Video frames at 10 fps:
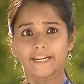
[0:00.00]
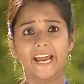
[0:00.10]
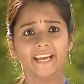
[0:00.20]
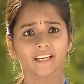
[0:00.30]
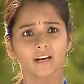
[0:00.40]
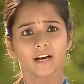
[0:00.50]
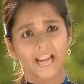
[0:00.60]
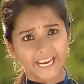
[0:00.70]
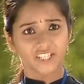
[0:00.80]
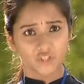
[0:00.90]
டேய்
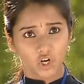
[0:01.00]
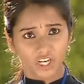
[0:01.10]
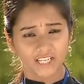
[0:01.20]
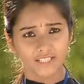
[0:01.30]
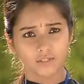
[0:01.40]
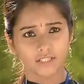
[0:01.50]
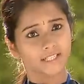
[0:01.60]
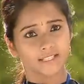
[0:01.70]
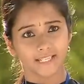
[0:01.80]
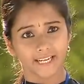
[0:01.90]
நான் என்ன ஜோக்காடா
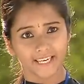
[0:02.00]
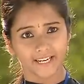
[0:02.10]
சொல்றேன்